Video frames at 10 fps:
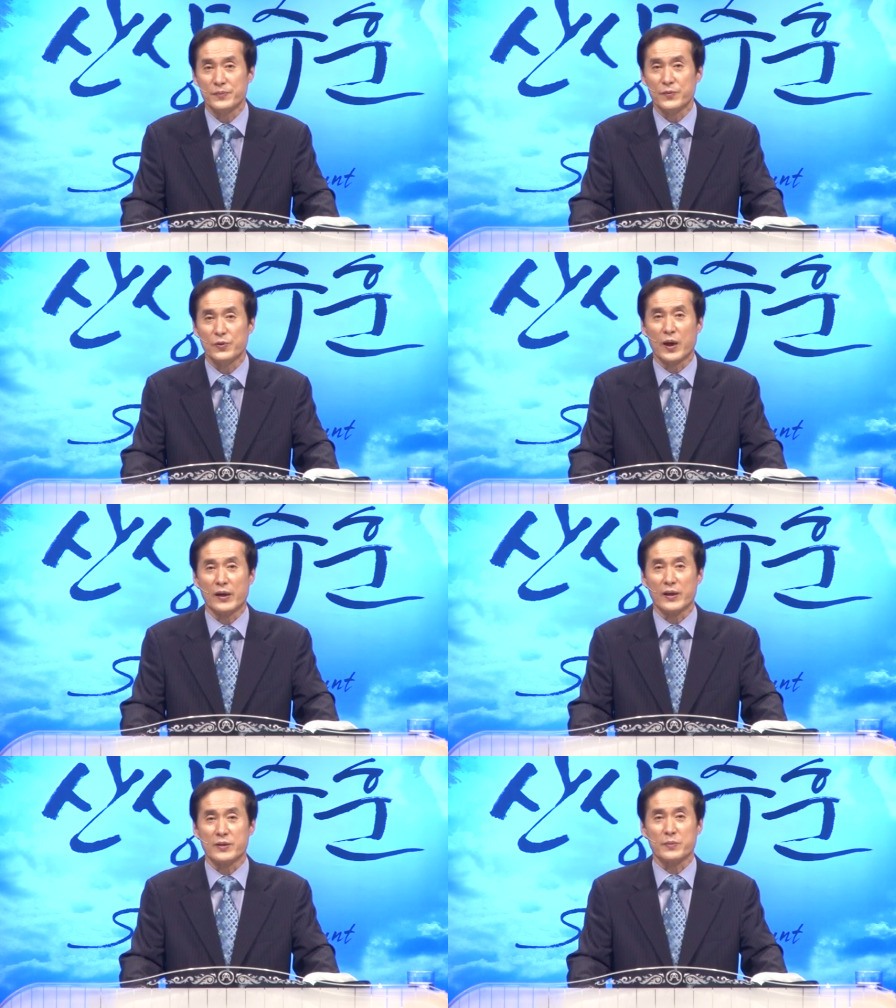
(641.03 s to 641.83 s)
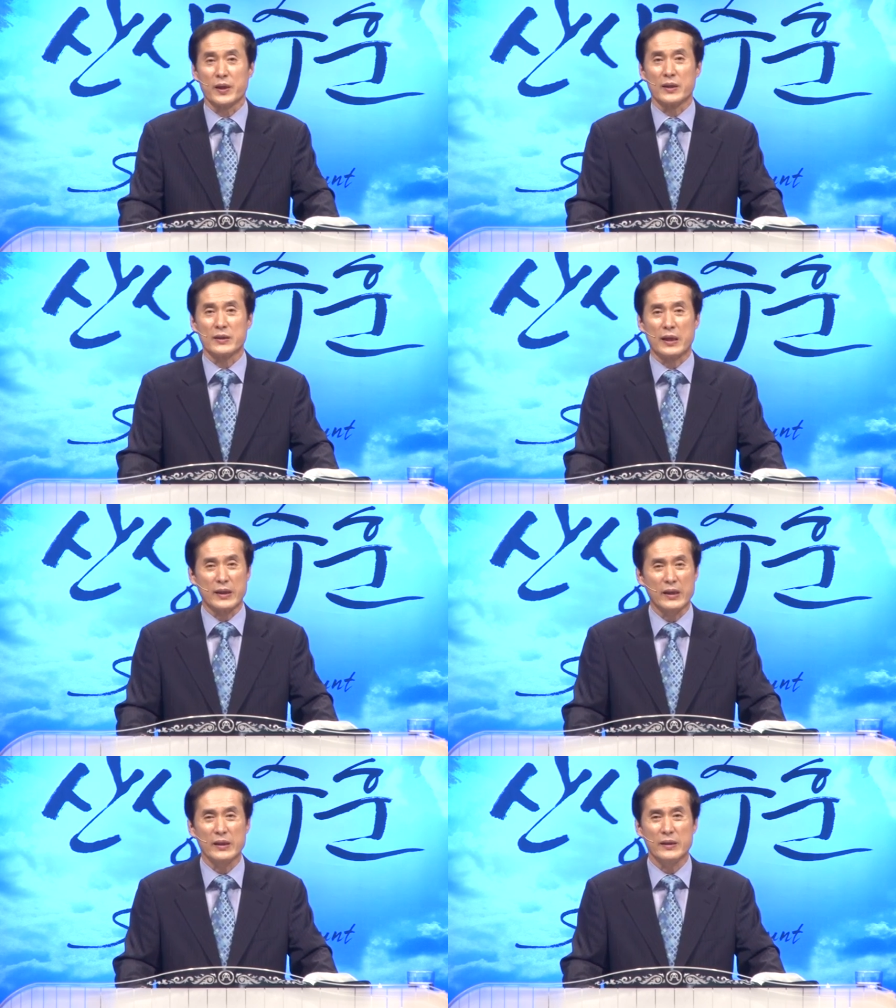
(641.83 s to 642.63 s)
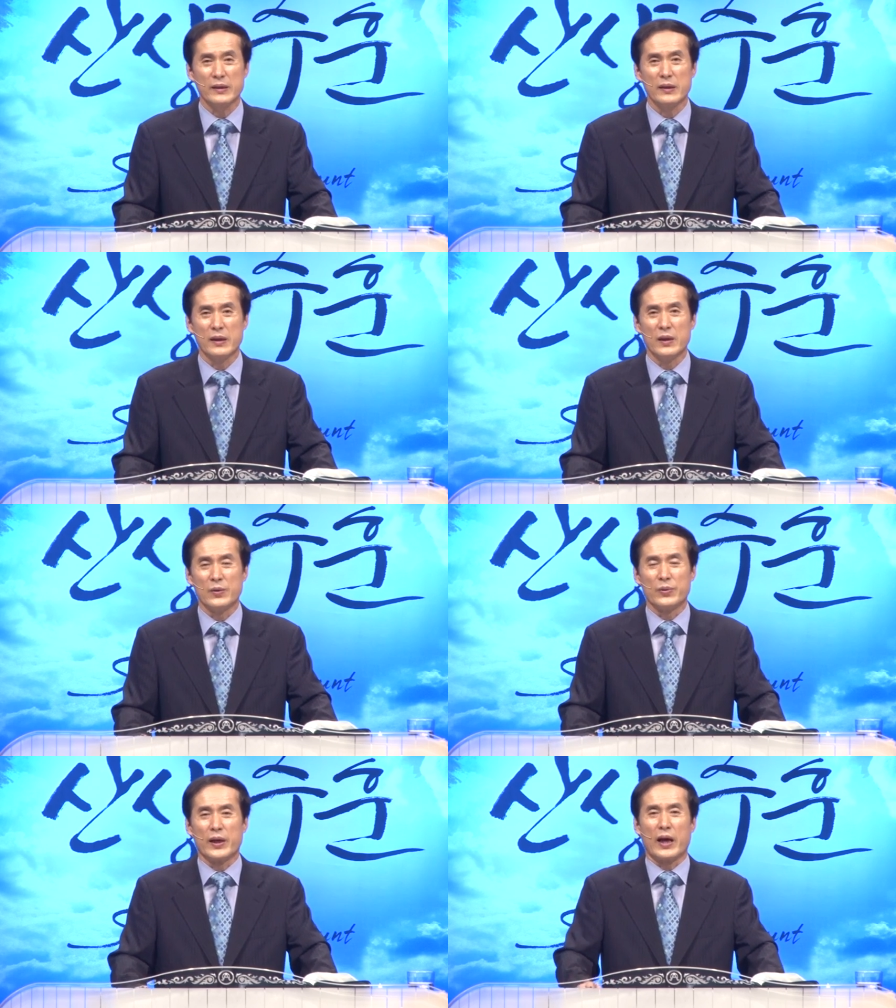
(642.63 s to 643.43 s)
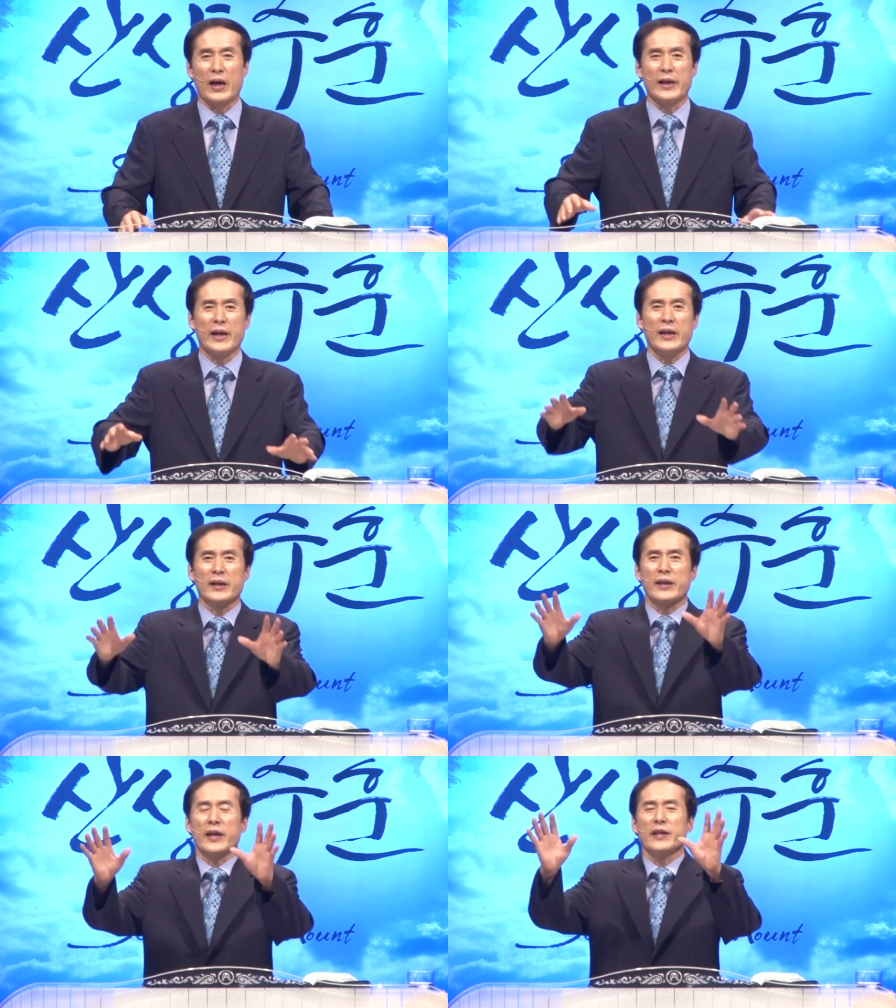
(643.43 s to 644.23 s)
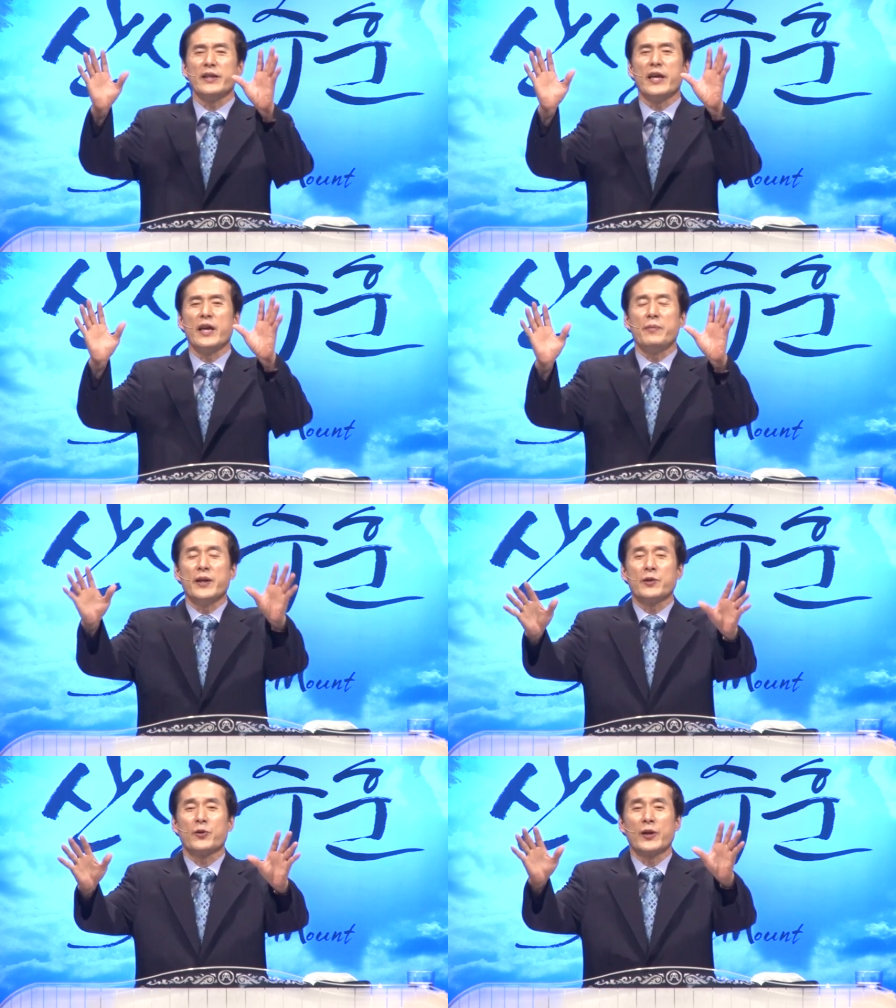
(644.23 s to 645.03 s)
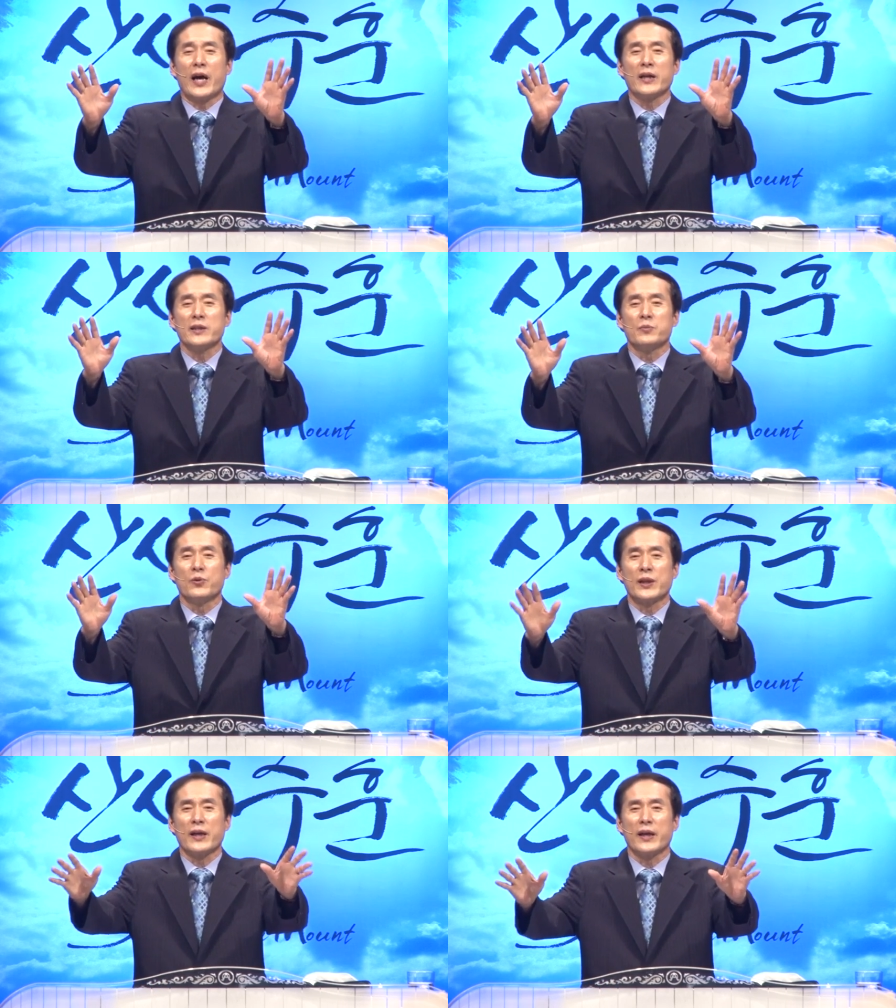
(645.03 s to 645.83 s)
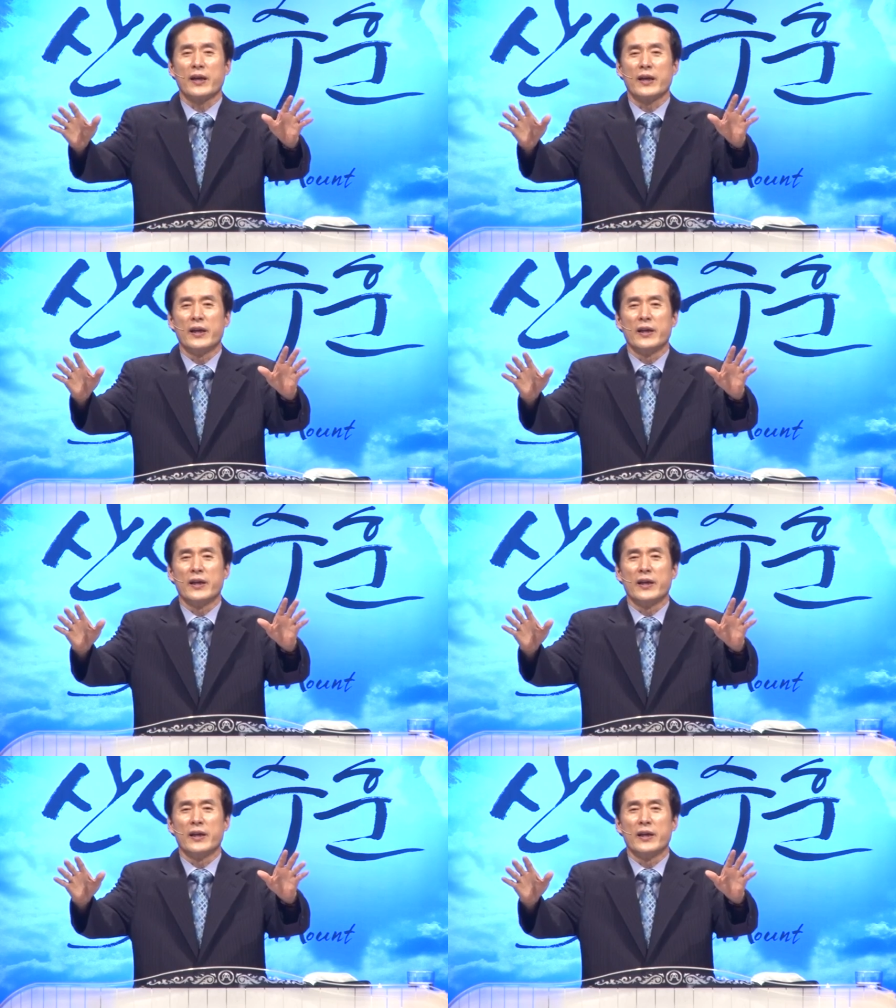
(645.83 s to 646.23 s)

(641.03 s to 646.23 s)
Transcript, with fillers: 누가 그랬습니까? 사단이 우리가 하나님께 예배자로 나가지 못하게